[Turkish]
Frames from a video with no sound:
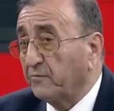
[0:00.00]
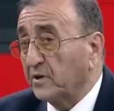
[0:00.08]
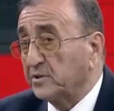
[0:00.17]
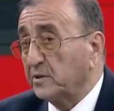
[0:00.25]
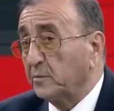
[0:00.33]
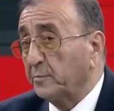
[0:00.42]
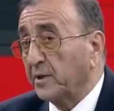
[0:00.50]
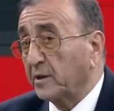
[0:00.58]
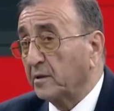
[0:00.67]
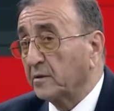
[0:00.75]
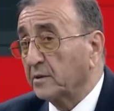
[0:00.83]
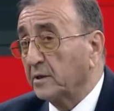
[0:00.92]
faşizm
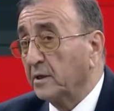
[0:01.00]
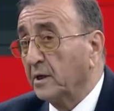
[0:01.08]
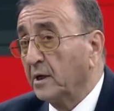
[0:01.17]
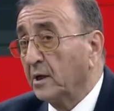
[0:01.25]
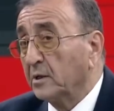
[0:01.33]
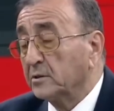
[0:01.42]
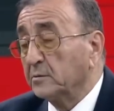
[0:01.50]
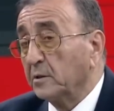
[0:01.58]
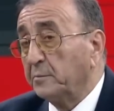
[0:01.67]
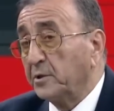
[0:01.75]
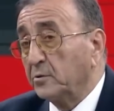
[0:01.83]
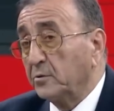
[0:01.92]
patladı.
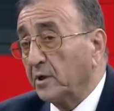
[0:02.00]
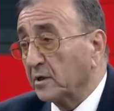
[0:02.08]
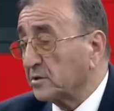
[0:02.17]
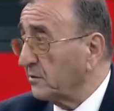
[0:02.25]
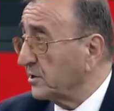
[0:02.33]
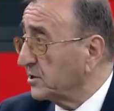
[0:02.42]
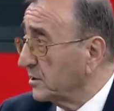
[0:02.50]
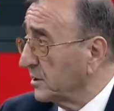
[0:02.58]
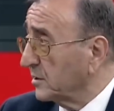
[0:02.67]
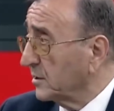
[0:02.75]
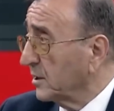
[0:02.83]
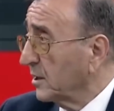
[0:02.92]
Şimdi Birinci Dünya Savaşı'nda...
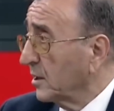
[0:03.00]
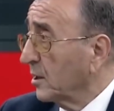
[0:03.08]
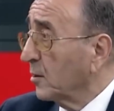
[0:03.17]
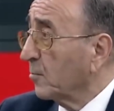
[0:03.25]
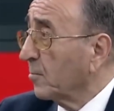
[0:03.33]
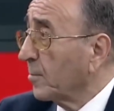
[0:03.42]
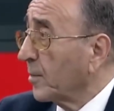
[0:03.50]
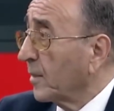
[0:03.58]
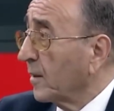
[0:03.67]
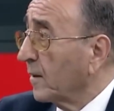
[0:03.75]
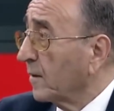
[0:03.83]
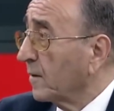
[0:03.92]
Savaşın dönüm
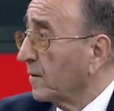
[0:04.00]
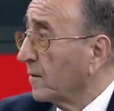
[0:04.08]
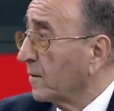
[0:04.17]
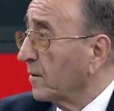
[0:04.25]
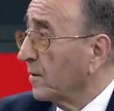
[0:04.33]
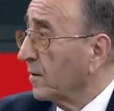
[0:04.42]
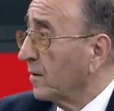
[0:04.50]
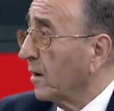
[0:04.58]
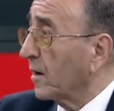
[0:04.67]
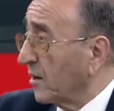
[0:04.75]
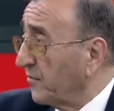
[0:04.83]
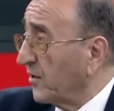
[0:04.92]
noktası aslında Çanakkale.
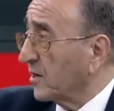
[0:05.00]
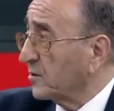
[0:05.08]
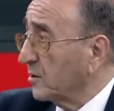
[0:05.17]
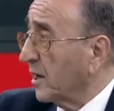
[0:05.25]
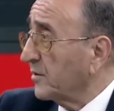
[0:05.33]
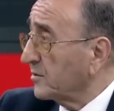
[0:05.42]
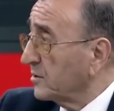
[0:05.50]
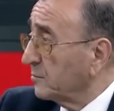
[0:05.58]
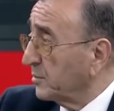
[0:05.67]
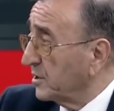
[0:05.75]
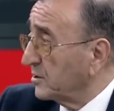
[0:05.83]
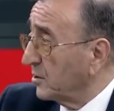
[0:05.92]
Anafartolar.
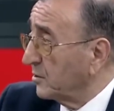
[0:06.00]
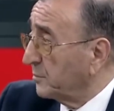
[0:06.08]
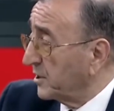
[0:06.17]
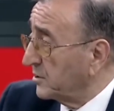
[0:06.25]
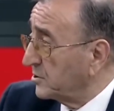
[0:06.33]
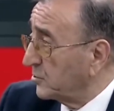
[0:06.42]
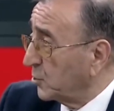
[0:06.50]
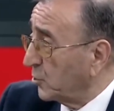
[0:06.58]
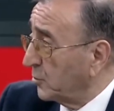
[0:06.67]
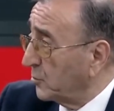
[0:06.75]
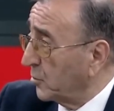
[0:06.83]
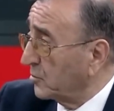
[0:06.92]
Evet. Bir, birinci
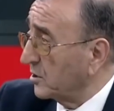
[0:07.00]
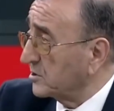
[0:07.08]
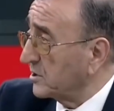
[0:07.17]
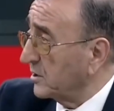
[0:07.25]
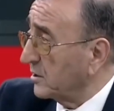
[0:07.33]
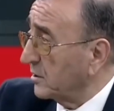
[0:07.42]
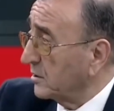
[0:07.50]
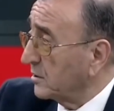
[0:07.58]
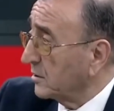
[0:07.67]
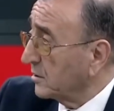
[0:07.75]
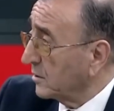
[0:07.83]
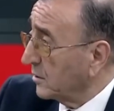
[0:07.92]
dönüm noktası
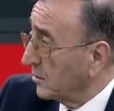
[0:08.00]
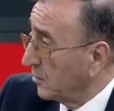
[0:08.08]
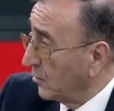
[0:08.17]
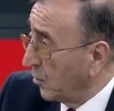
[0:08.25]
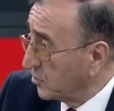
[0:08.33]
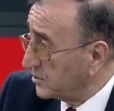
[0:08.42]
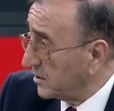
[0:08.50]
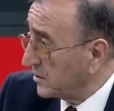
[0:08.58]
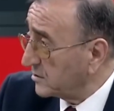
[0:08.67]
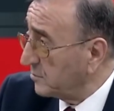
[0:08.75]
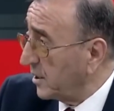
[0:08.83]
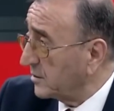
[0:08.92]

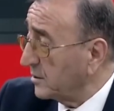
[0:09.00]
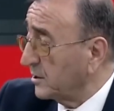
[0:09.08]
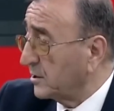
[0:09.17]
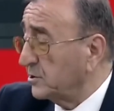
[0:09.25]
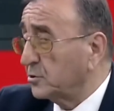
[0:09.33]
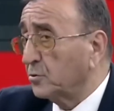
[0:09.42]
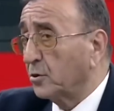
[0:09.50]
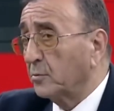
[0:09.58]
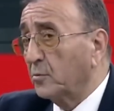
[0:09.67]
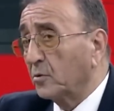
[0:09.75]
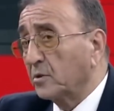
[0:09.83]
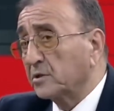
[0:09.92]
18 Mart, ikinci
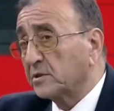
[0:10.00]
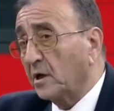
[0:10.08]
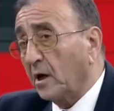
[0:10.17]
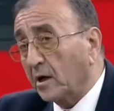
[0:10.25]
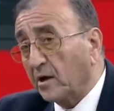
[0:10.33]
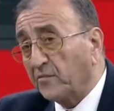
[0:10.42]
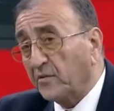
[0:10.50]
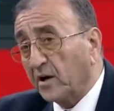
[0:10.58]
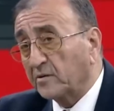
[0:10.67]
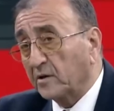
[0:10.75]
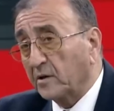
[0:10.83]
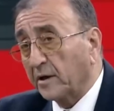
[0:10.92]
dönüm noktası
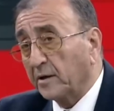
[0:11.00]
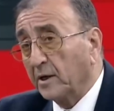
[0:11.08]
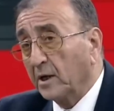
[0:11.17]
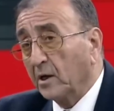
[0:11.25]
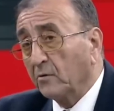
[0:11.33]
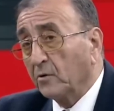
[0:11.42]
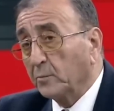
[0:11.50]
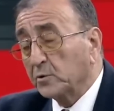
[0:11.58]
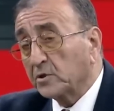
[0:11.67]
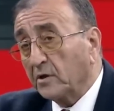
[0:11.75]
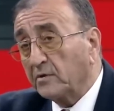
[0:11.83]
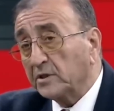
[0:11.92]
Anafartolar. Ve
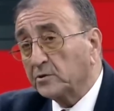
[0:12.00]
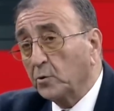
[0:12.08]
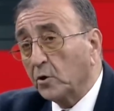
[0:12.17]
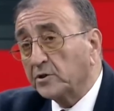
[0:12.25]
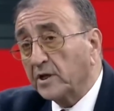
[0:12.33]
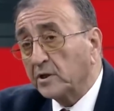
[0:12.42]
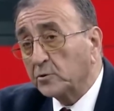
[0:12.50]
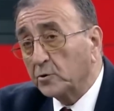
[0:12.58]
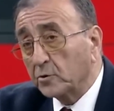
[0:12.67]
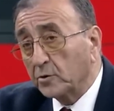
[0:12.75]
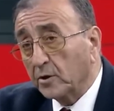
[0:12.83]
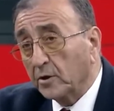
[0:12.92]
bu savaş 4 sene
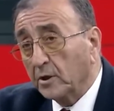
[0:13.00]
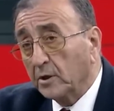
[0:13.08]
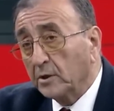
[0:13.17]
sürdü.